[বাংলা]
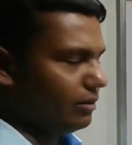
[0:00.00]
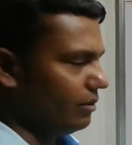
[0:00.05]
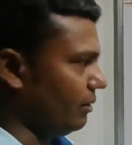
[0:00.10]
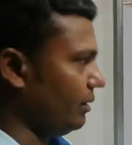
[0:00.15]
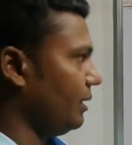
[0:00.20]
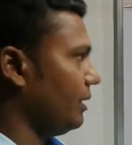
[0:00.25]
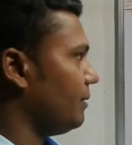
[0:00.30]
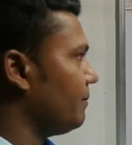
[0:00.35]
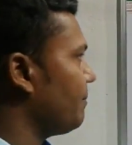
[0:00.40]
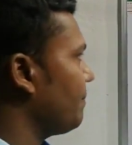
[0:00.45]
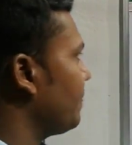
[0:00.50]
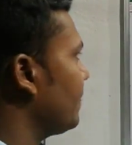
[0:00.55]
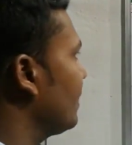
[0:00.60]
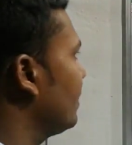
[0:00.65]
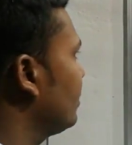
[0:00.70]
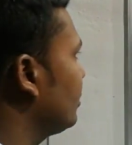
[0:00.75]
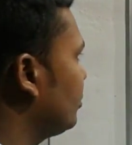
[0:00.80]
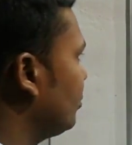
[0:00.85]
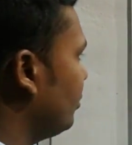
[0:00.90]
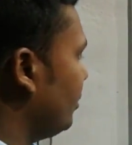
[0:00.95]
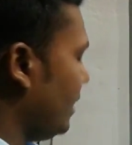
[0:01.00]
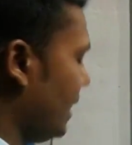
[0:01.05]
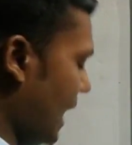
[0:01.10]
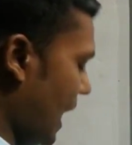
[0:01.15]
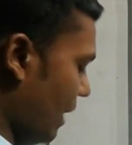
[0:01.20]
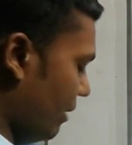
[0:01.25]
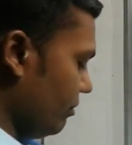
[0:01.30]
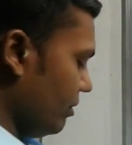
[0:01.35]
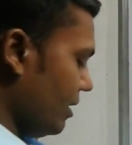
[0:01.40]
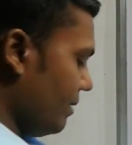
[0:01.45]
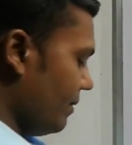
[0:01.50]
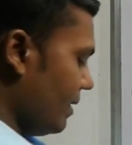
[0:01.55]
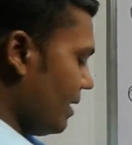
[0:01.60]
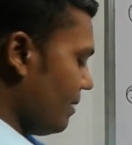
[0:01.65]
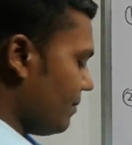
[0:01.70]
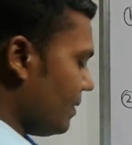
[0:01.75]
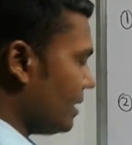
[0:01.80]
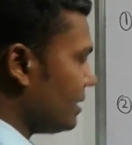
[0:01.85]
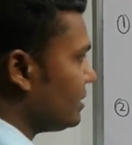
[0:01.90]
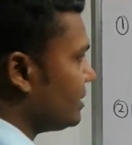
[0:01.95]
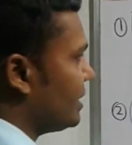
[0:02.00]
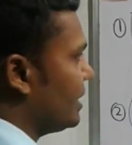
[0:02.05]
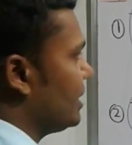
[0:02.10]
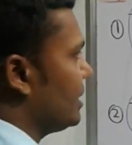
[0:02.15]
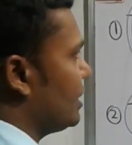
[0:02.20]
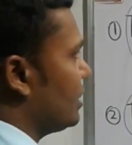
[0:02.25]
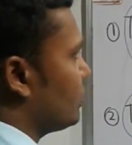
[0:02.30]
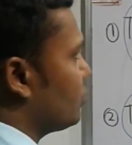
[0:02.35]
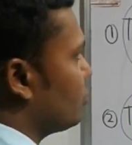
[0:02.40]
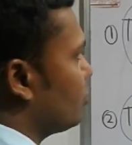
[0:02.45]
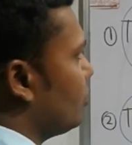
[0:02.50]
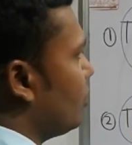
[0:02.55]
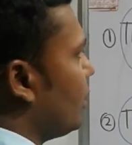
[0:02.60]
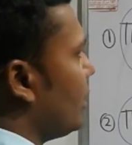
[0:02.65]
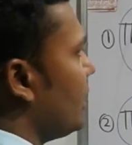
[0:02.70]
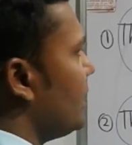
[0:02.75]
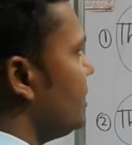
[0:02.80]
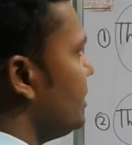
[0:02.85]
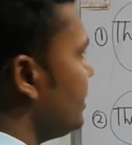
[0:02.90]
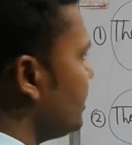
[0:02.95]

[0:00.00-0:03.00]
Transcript: ওকে তো এখন এবার আমরা সেন্টেন্সগুলোকে